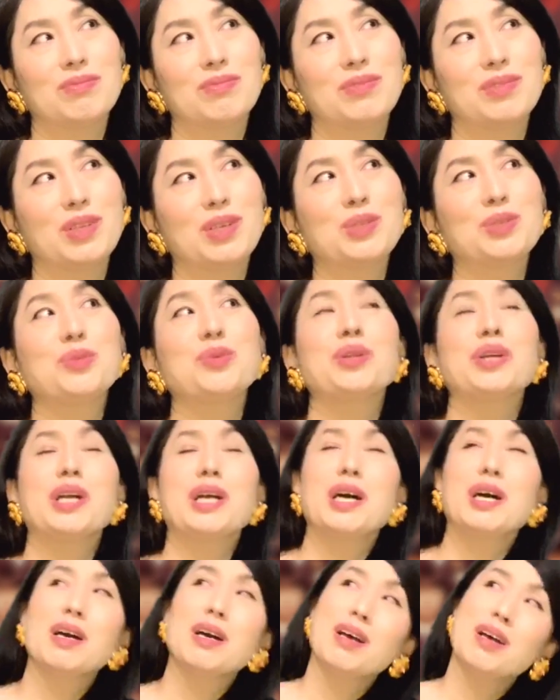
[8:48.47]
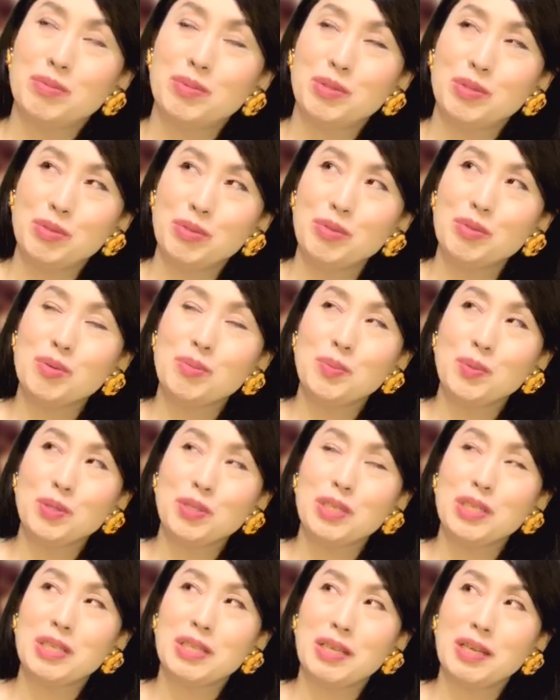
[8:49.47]
なんかそれがずっと
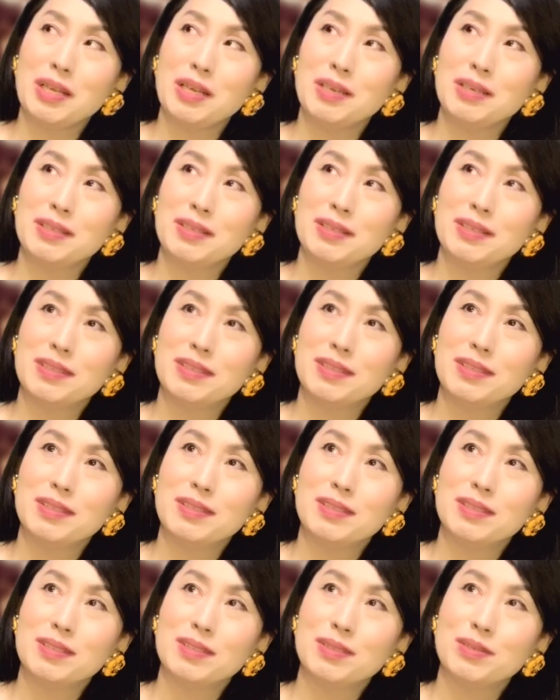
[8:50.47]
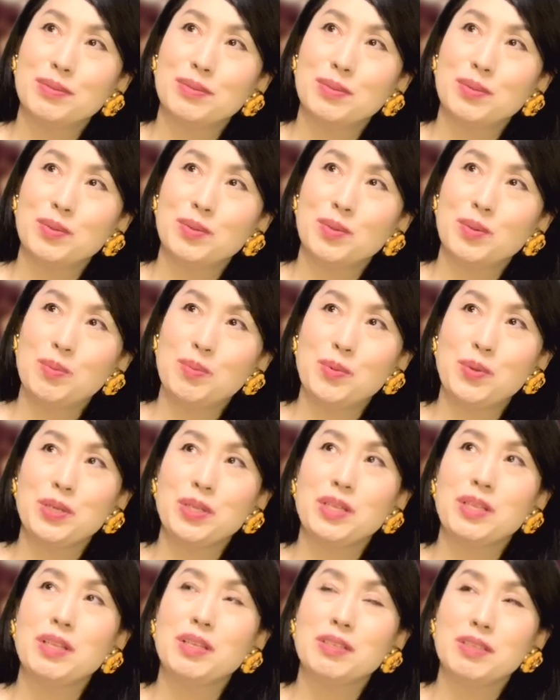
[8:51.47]
思ってた思
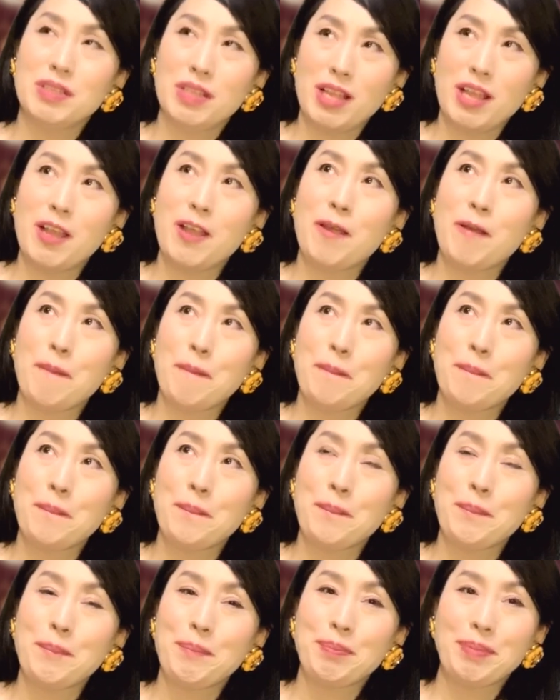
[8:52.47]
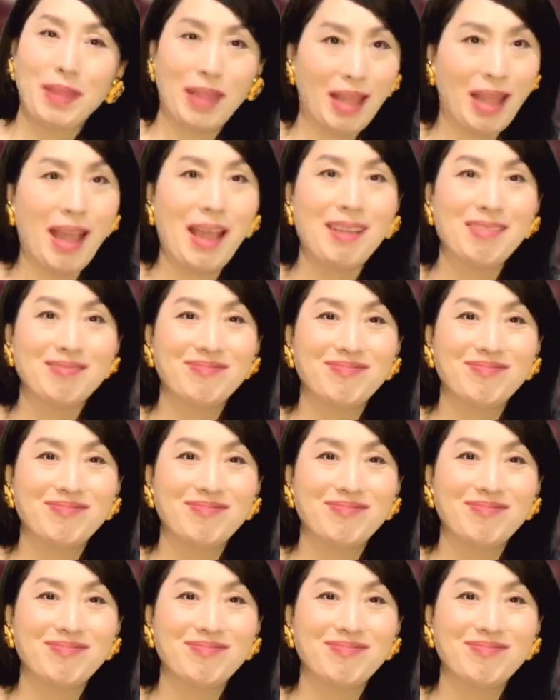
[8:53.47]
い出ですねはい